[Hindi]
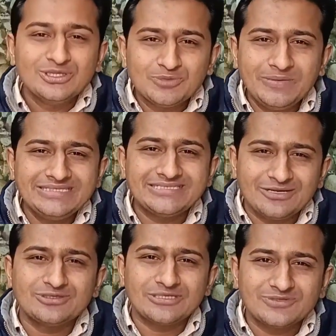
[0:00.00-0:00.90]
तो प्लीज़
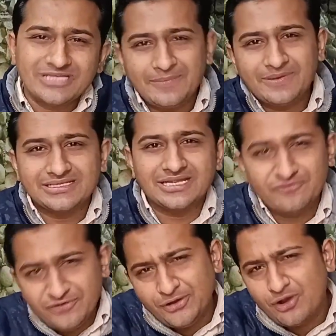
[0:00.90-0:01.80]
चैनल को सब्सक्राइब कर देना
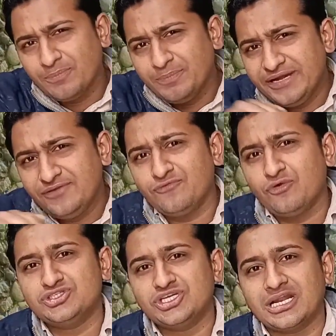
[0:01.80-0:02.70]
और वीडियो कंप्लीट
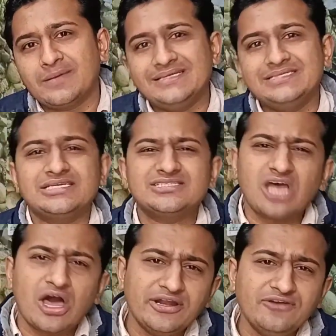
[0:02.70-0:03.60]
वॉच करना भाई जिससे
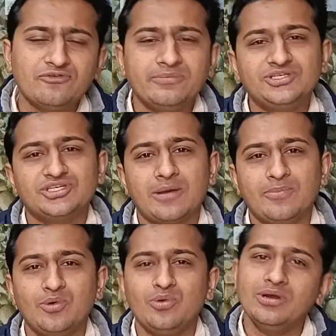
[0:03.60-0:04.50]
सारी इन्फॉर्मेशन
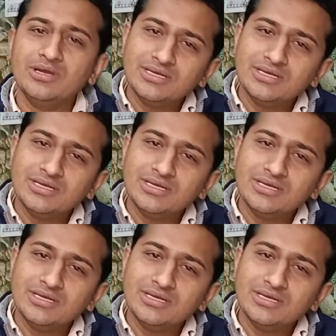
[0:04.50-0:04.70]
आपको